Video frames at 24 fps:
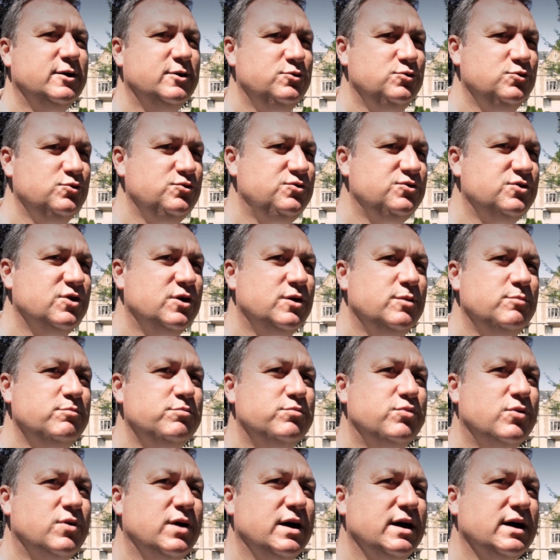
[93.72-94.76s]
Nous sommes
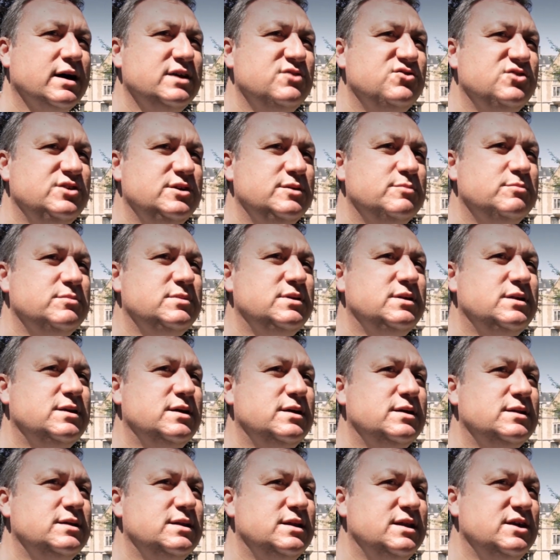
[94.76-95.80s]
pour un régime
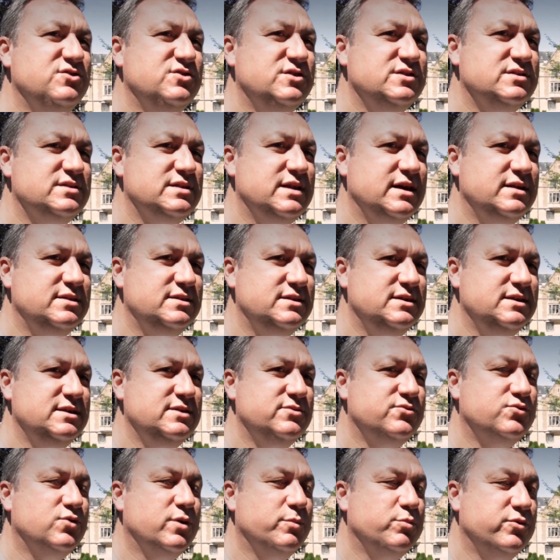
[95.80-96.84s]
législatif
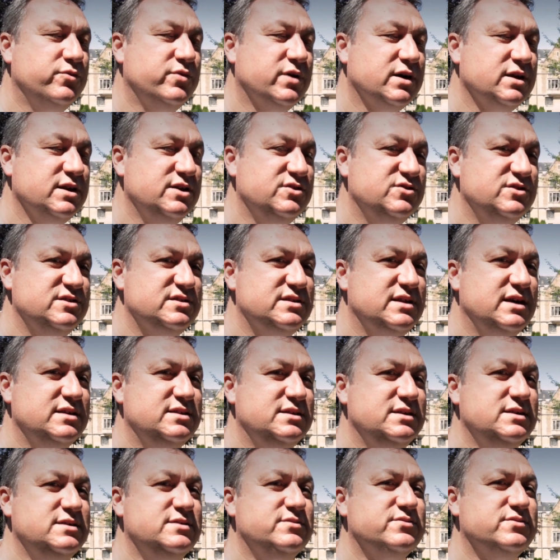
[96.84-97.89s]
ou un pouvoir
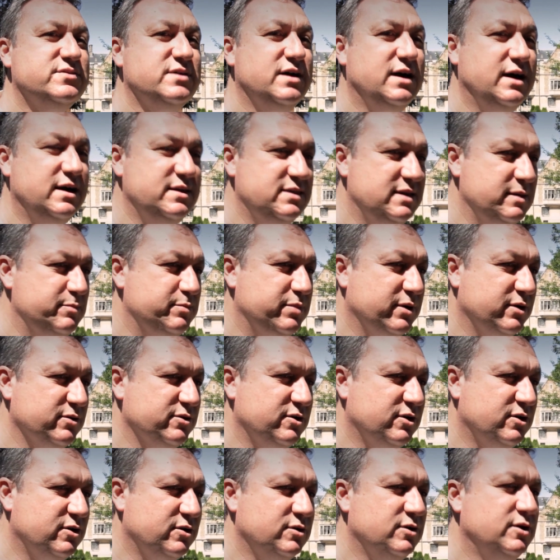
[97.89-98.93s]
législatif
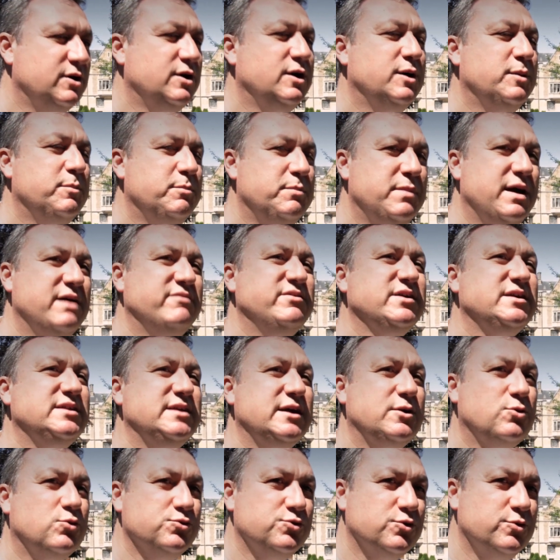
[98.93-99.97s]
indépendant, mais avec des
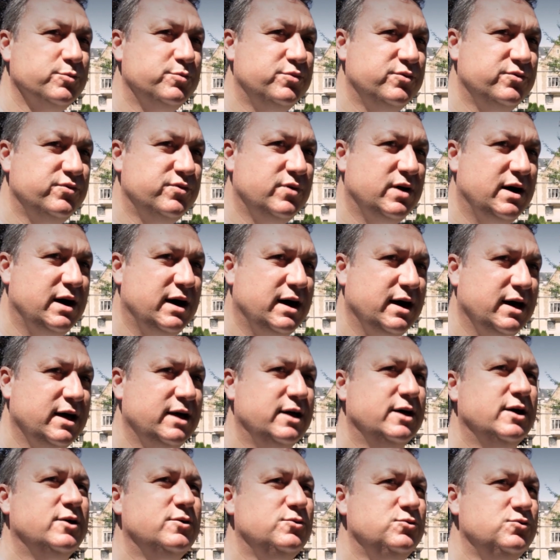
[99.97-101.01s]
contre-pouvoirs.
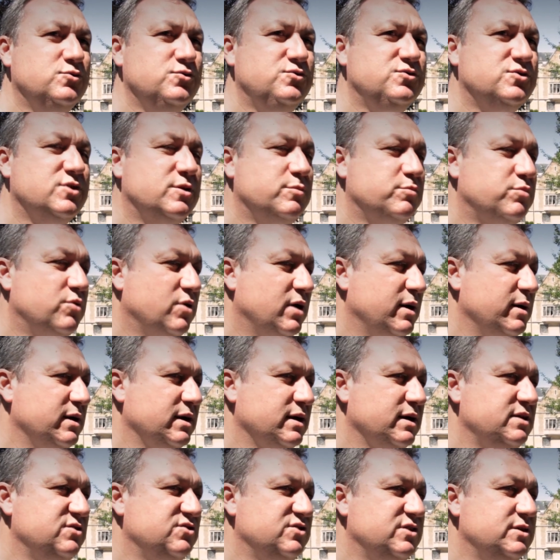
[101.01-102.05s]
Nous sommes pour un
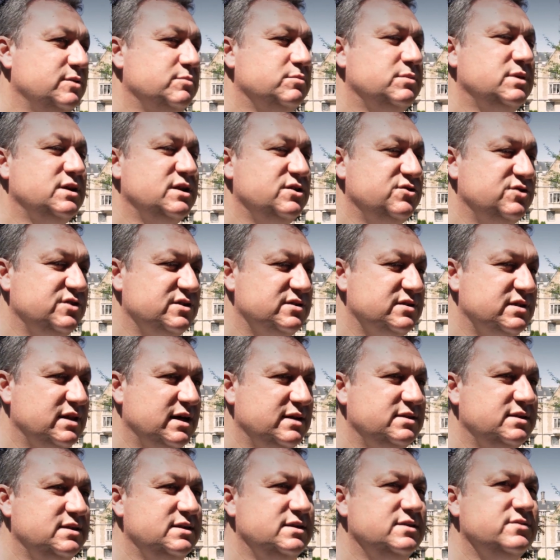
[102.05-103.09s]
régime
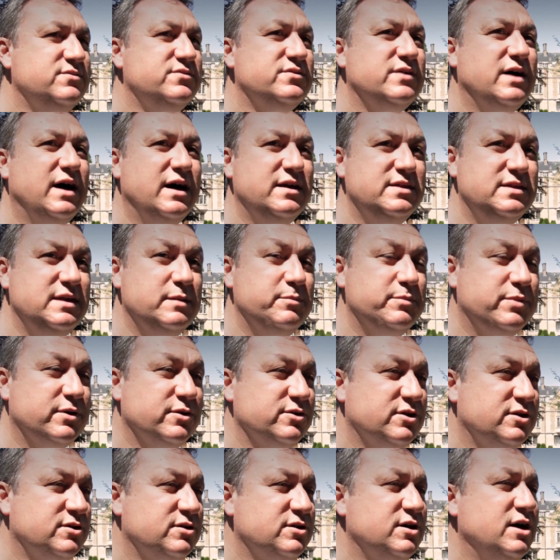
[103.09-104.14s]
législatif
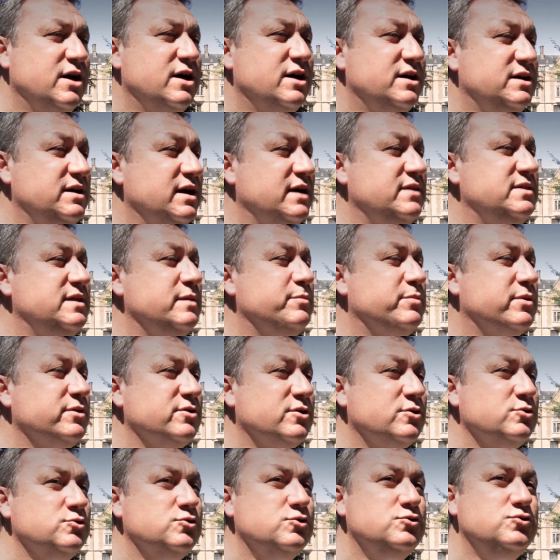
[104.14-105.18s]
indépendant et
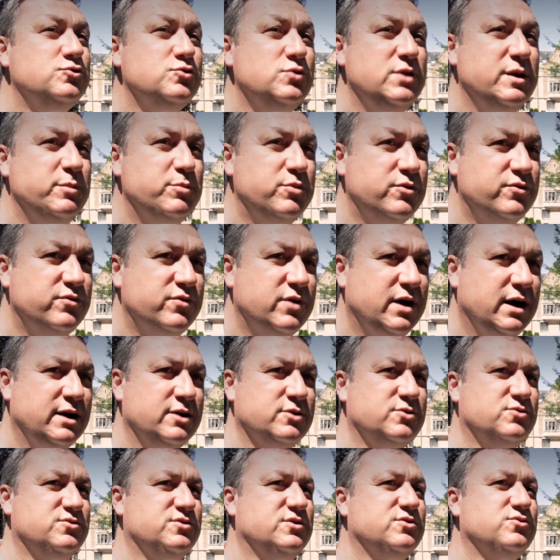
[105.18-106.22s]
indépendant de tous les pouvoirs,
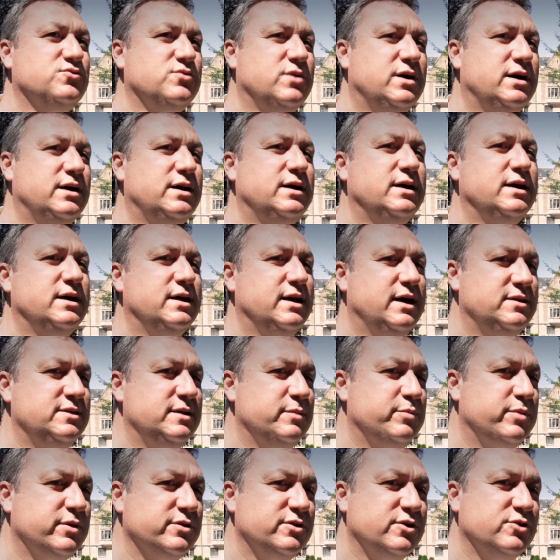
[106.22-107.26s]
que ce soit
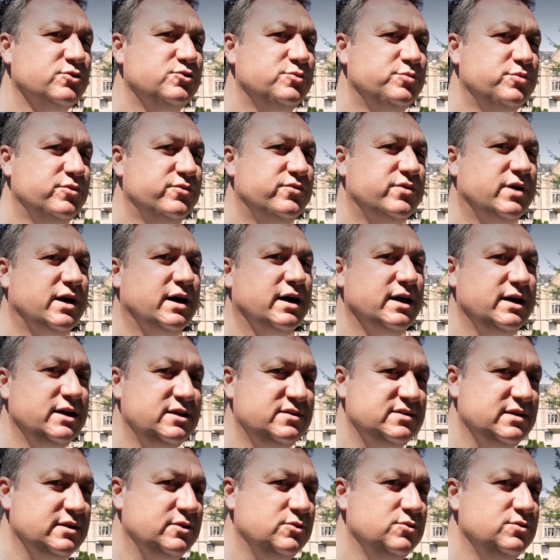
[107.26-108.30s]
indépendant du pouvoir
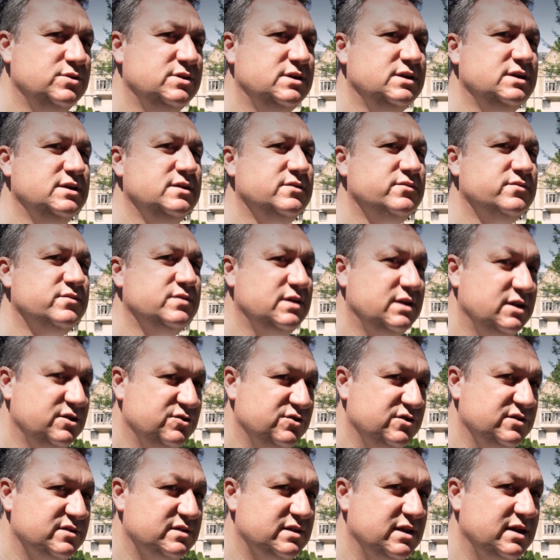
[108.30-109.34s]
exécutif,
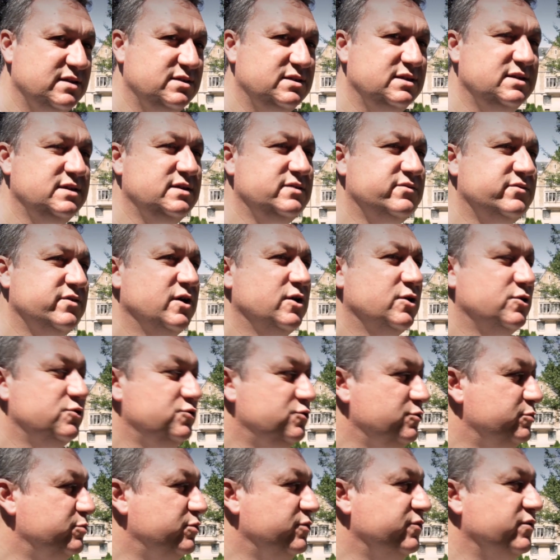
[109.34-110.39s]
législatif,
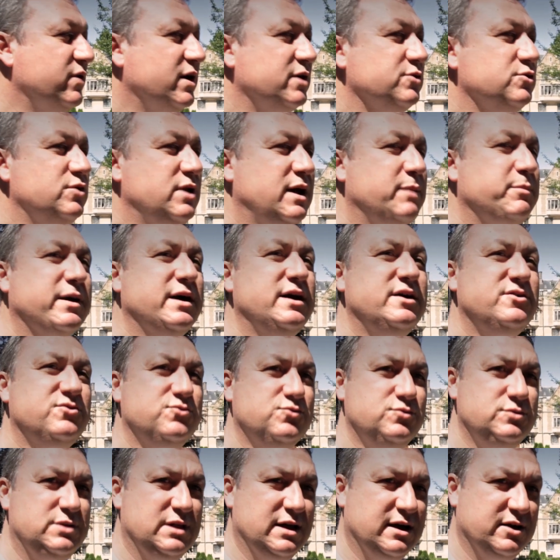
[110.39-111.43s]
du pouvoir de la presse
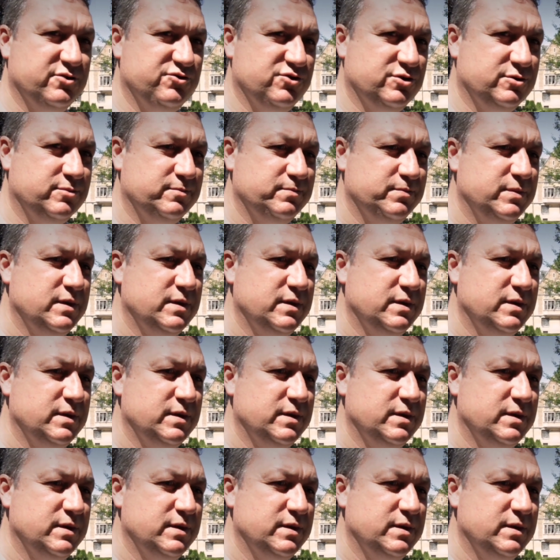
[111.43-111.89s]
ou de l'argent.